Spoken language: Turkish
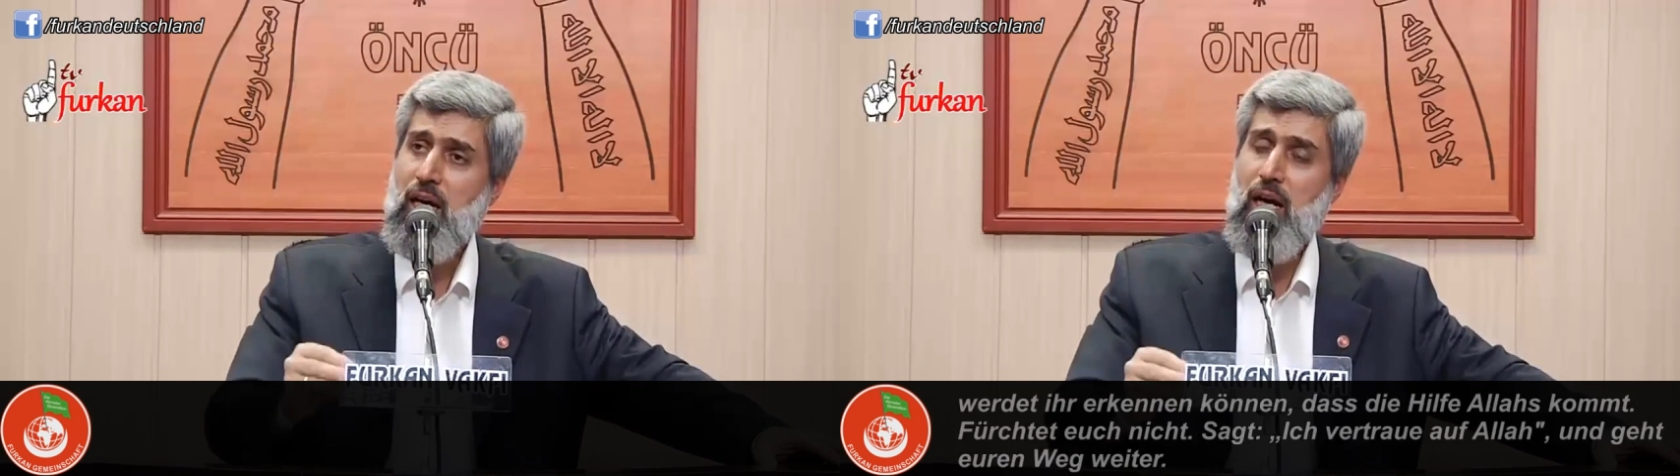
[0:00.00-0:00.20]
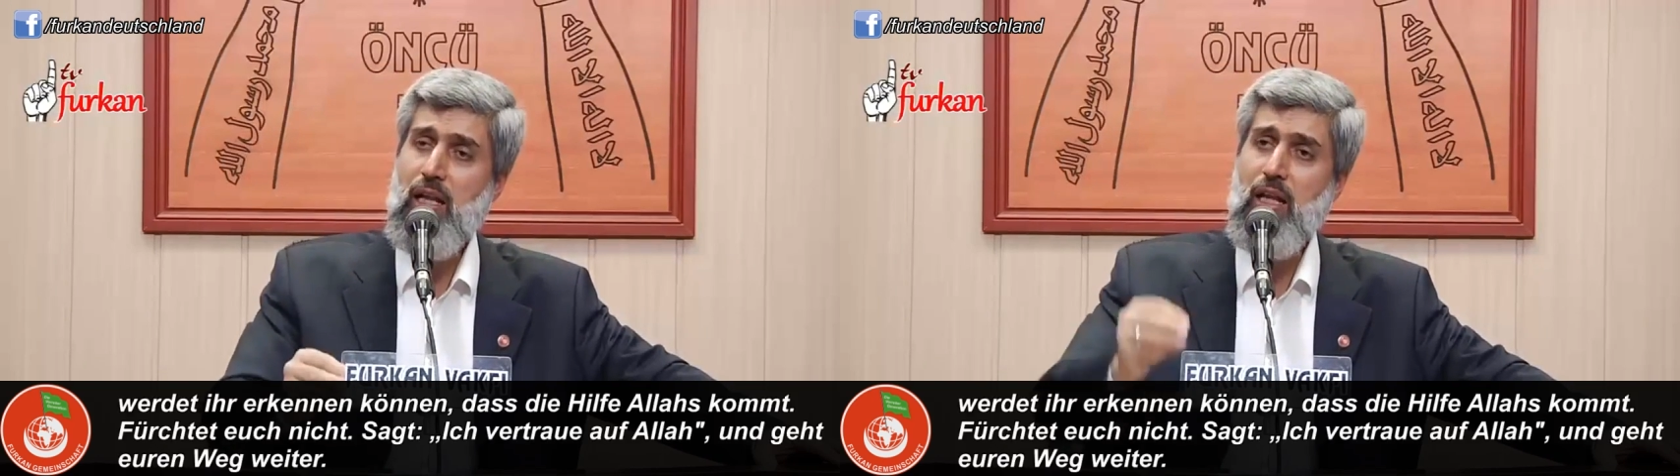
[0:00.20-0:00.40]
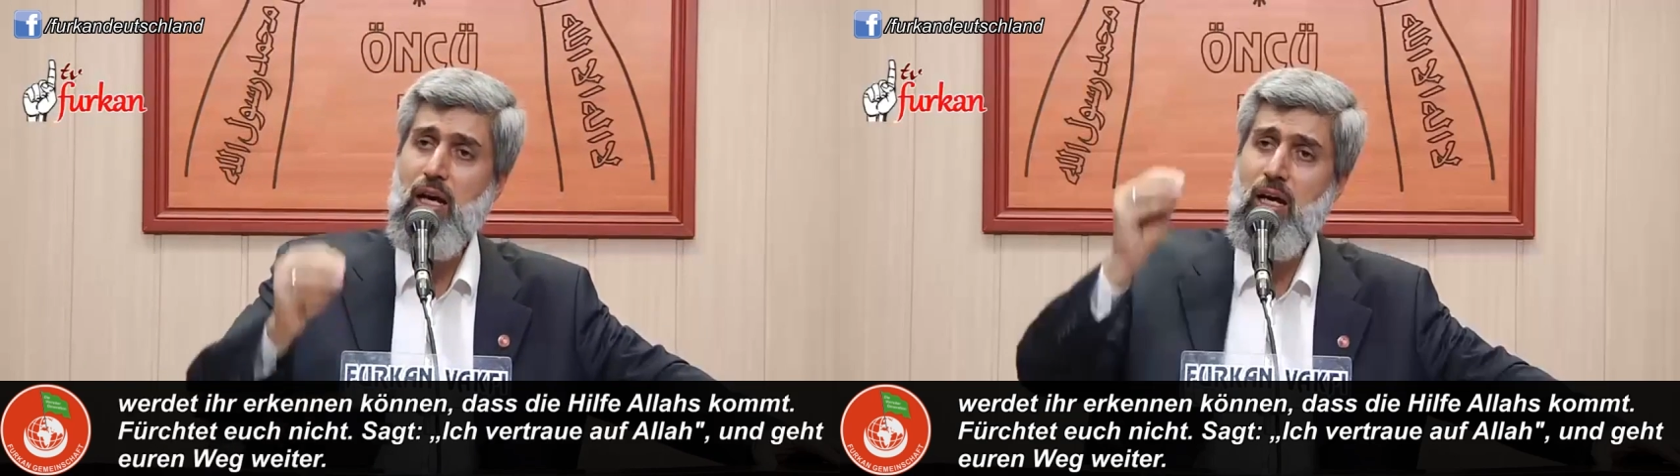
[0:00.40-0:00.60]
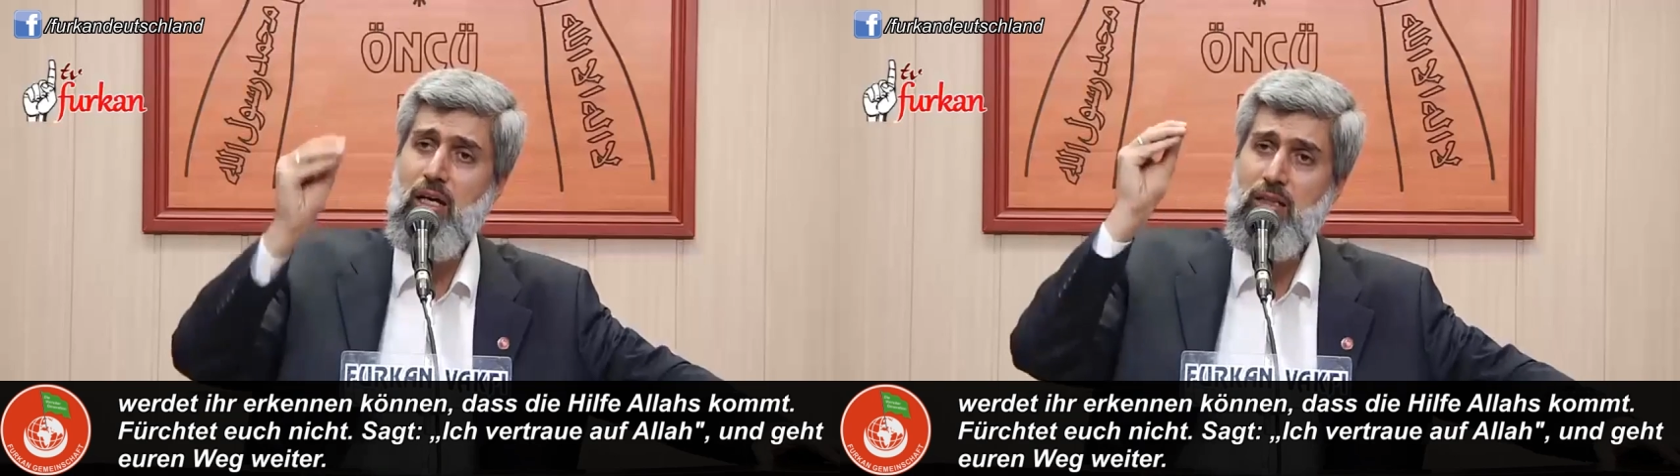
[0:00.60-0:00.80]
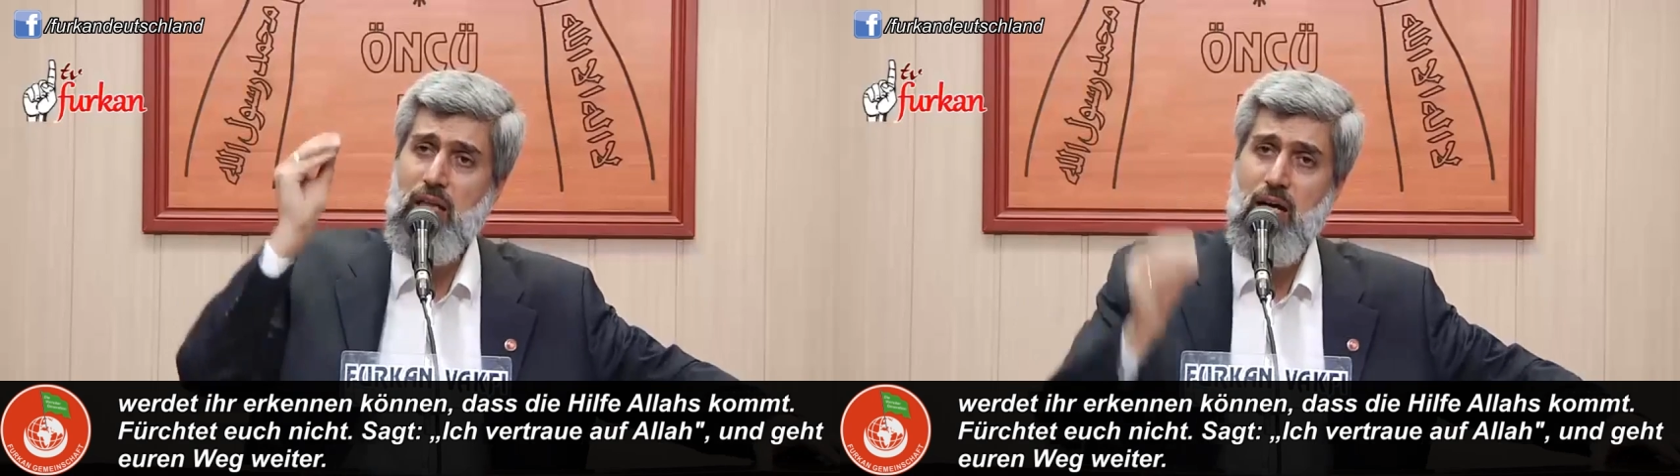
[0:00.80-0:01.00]

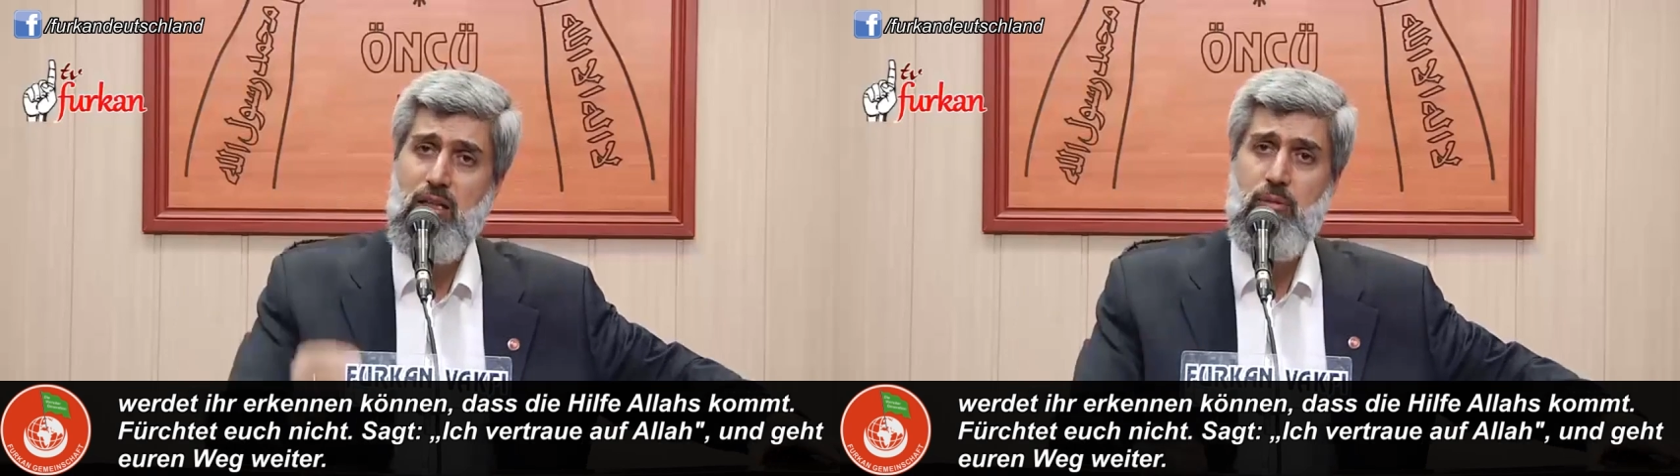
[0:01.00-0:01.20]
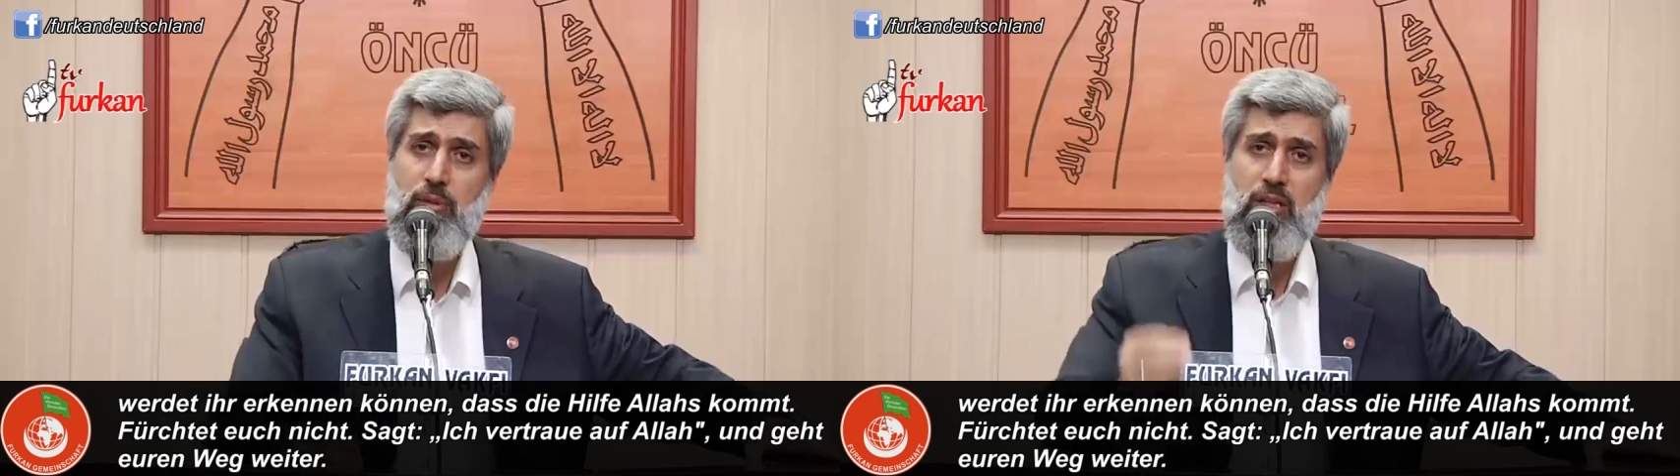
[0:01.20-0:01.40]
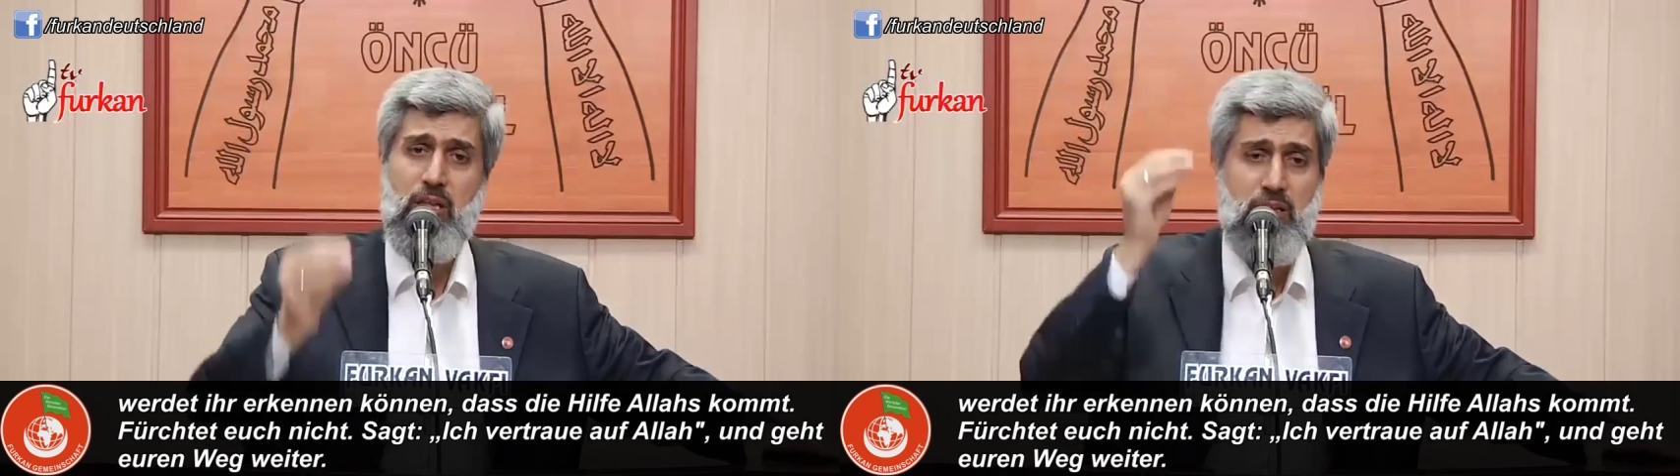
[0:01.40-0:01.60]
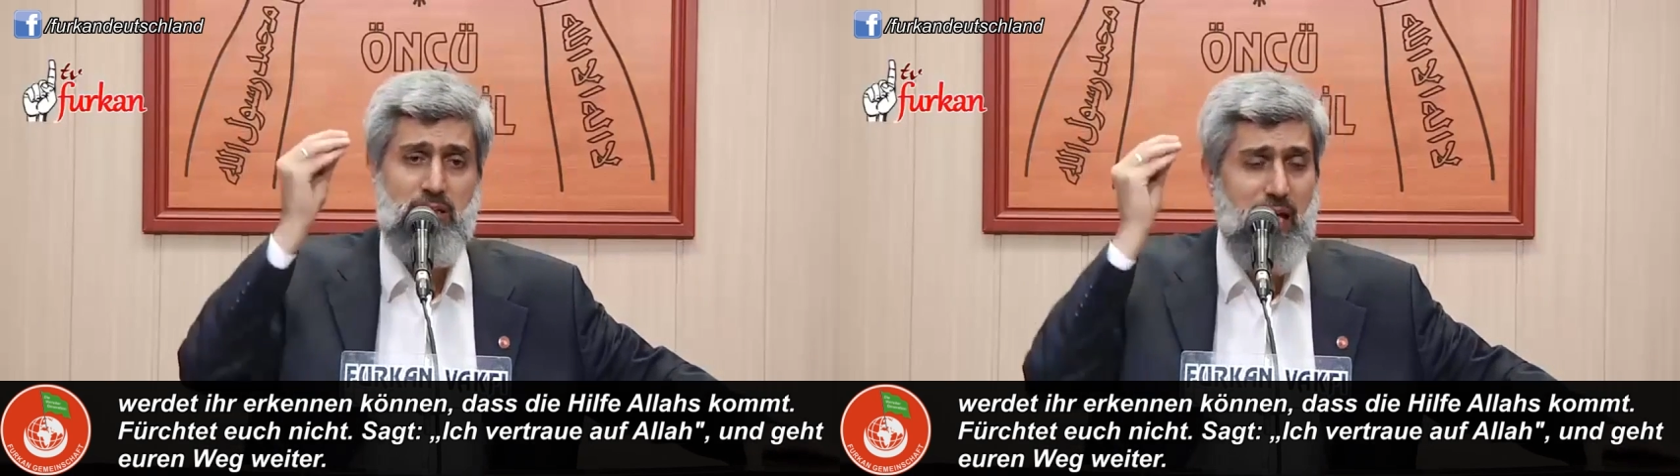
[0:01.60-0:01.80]
Allah'ın yardımının